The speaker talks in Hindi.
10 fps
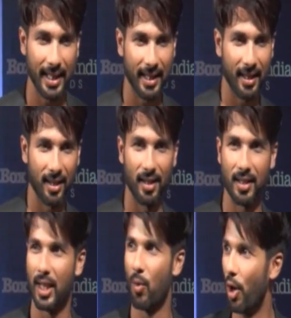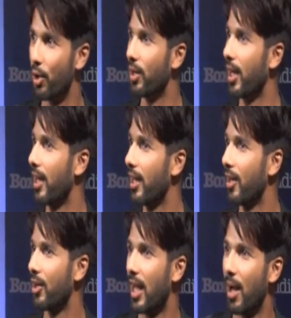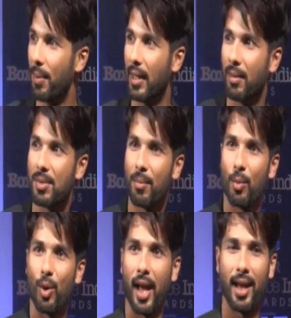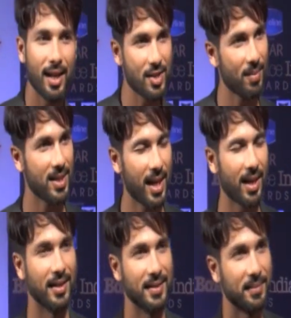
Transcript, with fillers: कि uh, ये अवार्ड हो रहा है और यहाँ पे हम सबको बुलाया गया सो आई एक्साइटेड